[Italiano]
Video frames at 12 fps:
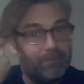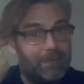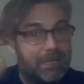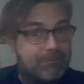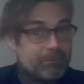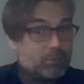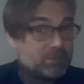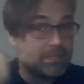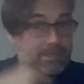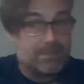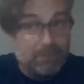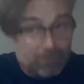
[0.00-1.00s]
la
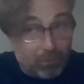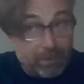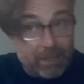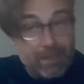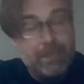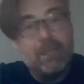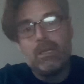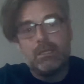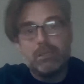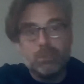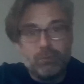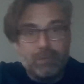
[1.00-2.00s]
frustrazione
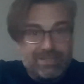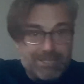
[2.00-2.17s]
di una